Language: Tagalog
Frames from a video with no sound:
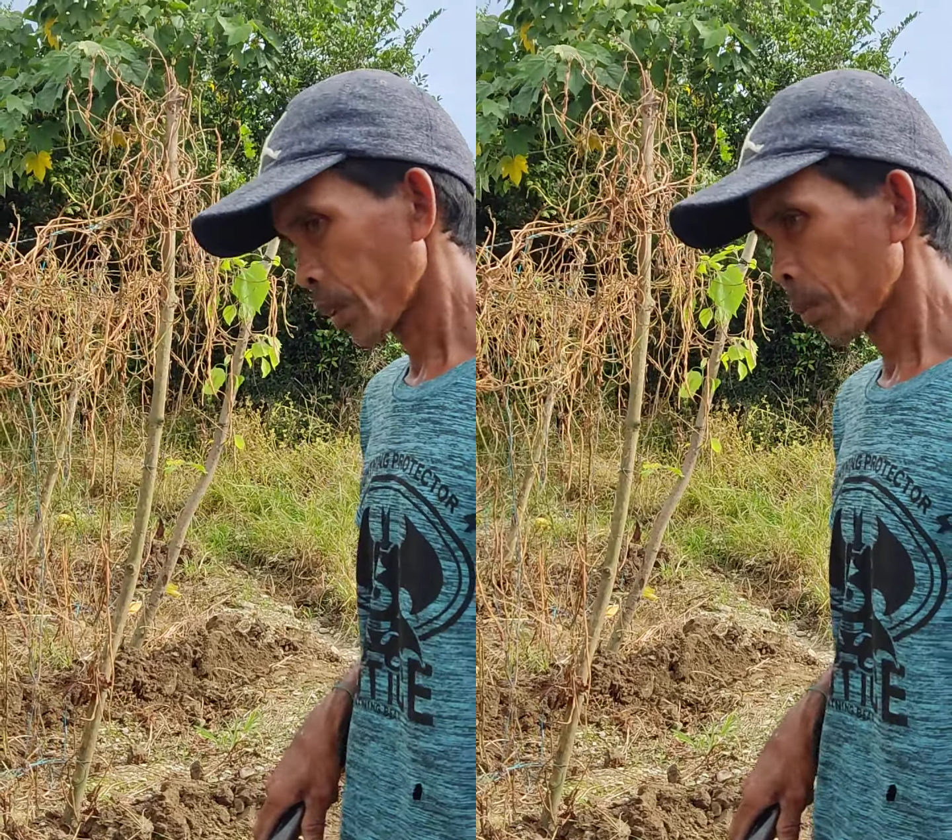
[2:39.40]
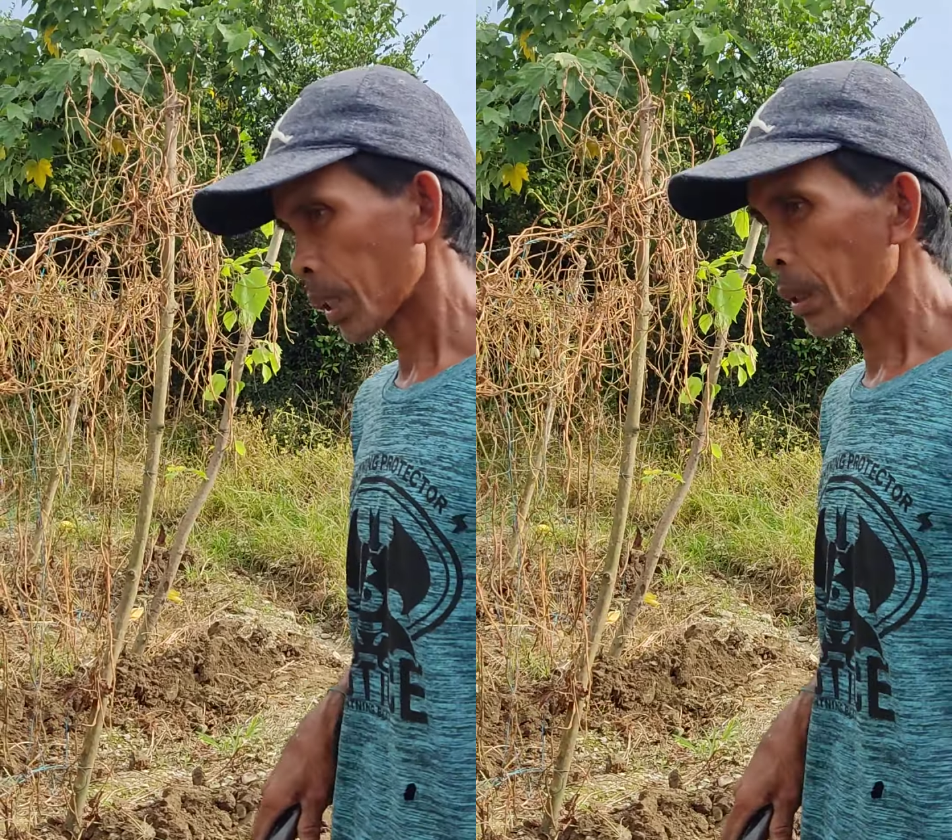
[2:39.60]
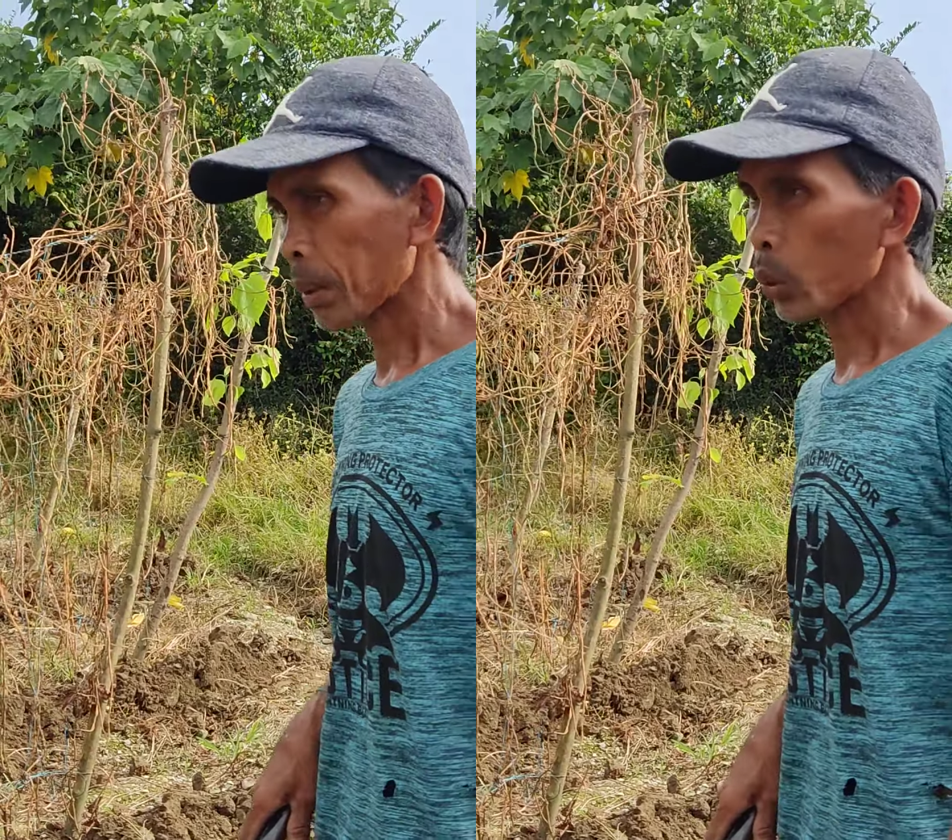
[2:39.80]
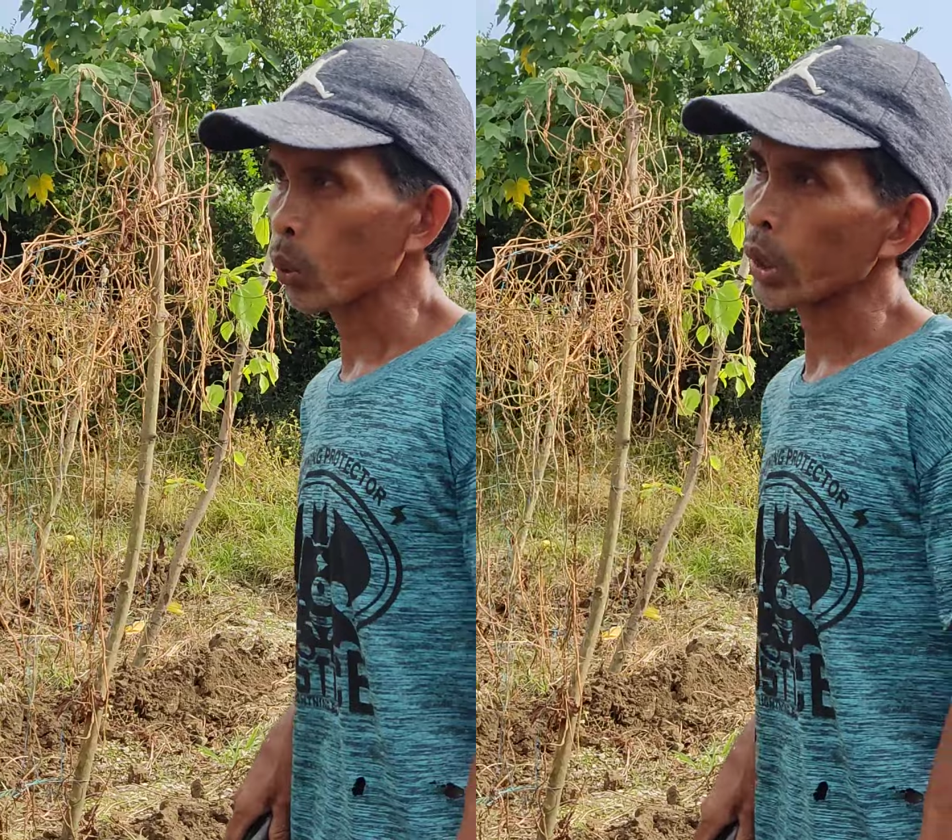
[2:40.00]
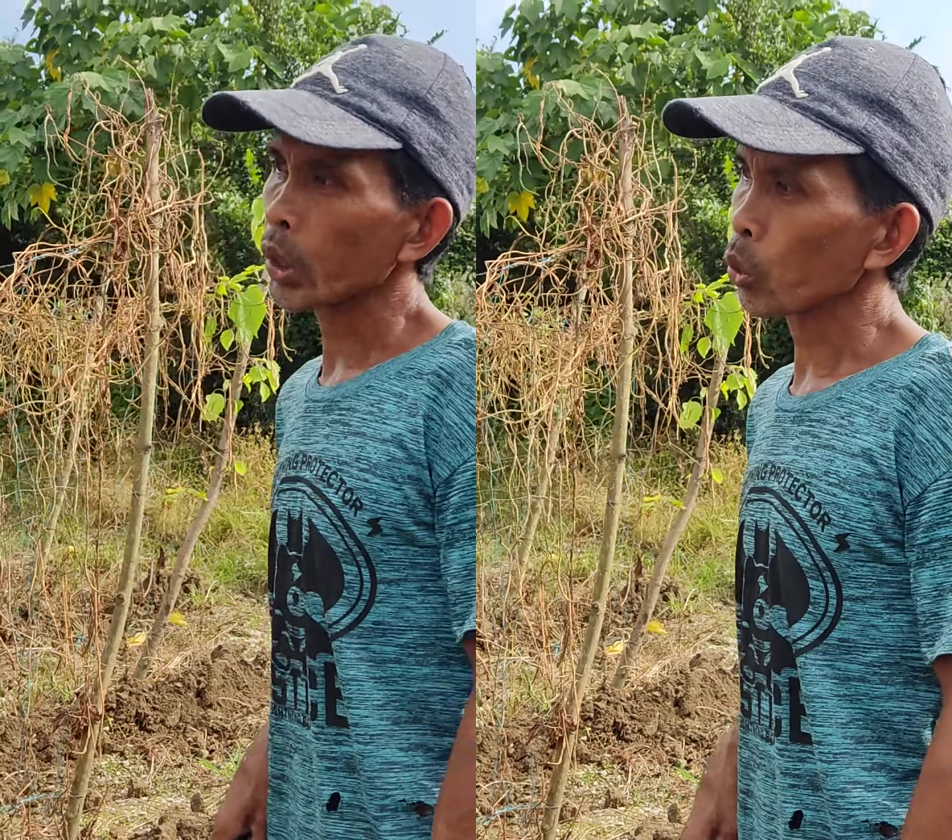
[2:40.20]
Para
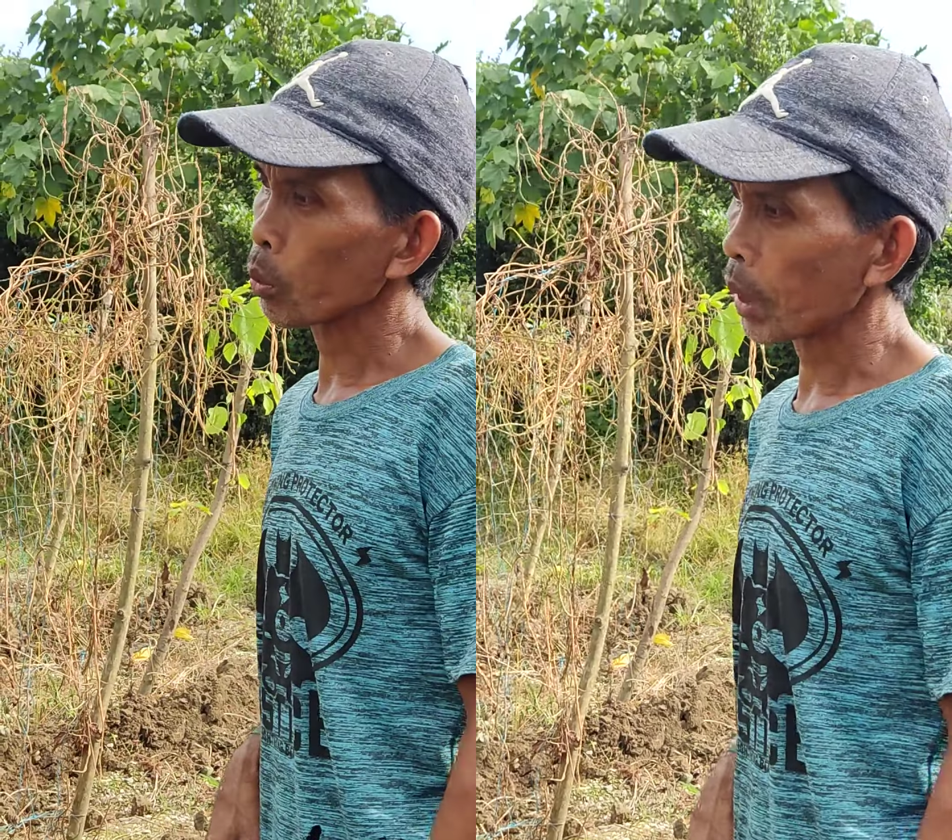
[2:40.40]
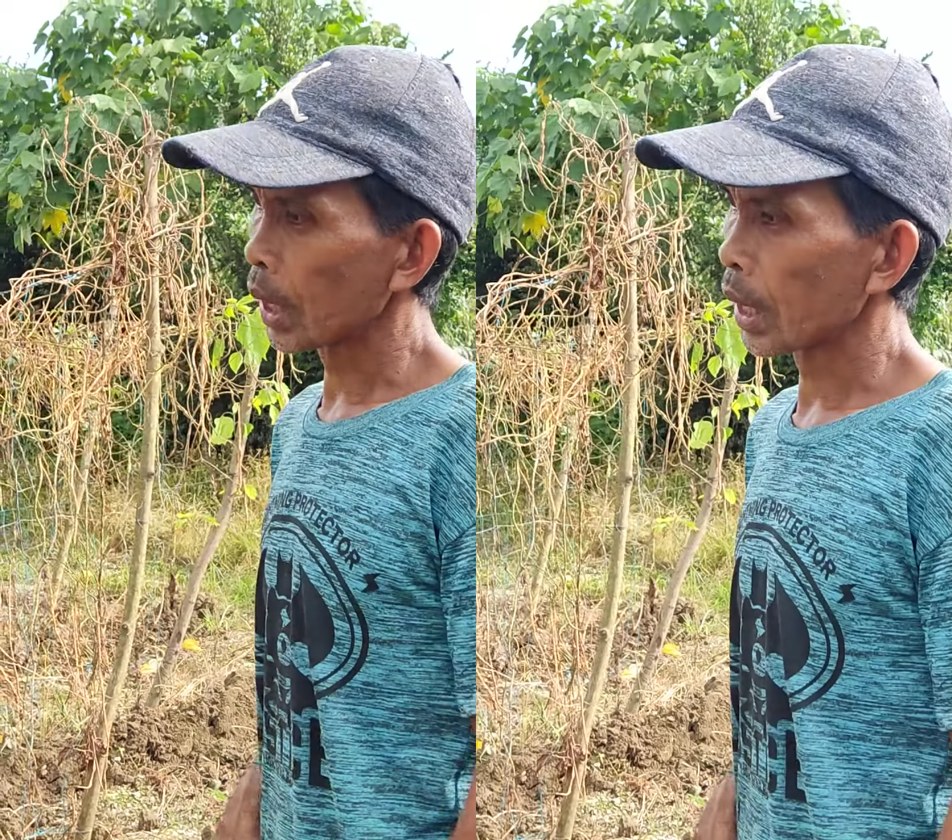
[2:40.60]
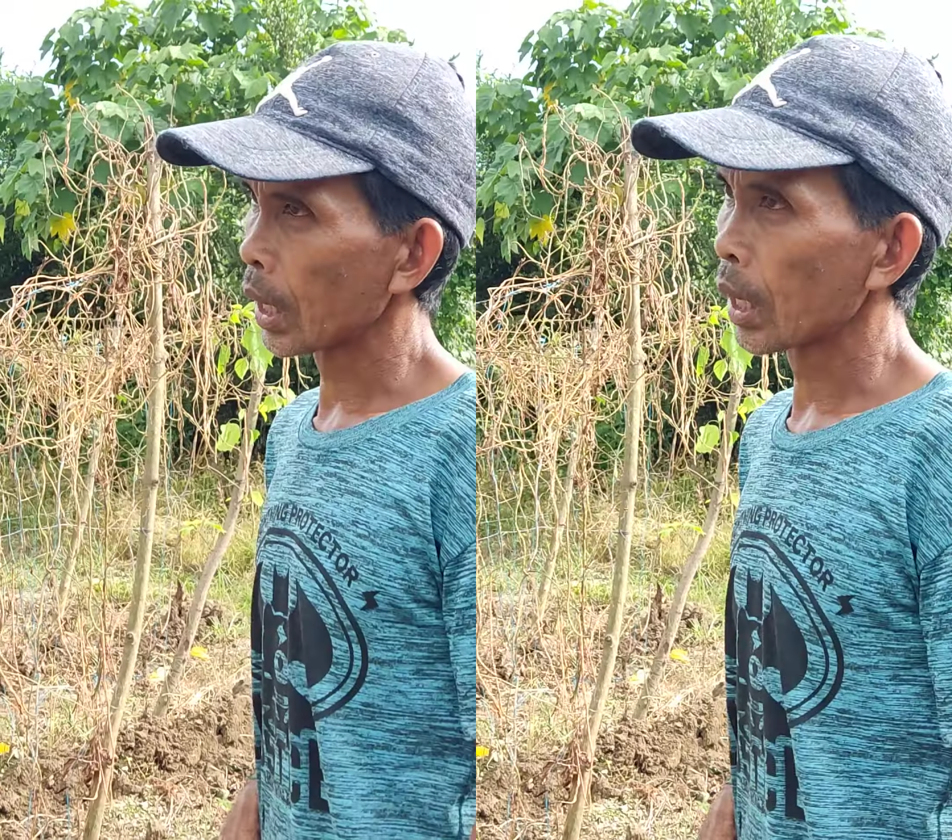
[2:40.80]
masulit itong mga